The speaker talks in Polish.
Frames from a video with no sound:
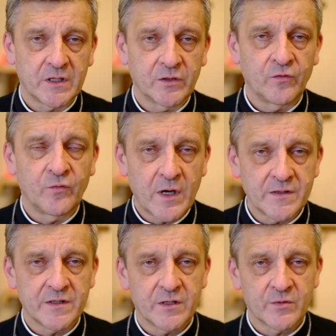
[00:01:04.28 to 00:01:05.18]
do
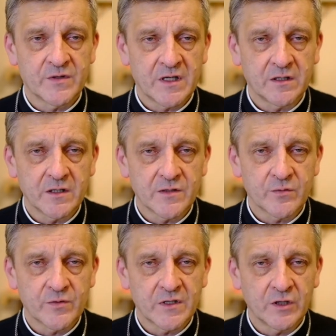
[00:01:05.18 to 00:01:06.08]
władzy Jezusa
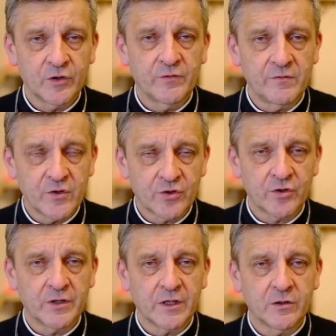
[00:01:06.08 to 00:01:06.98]
Chrystusa, do
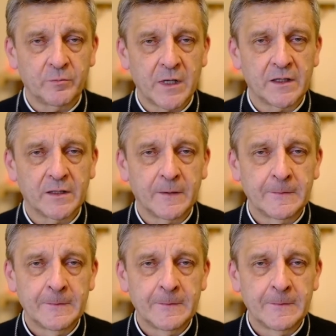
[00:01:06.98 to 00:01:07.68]
wywyższonego Pana,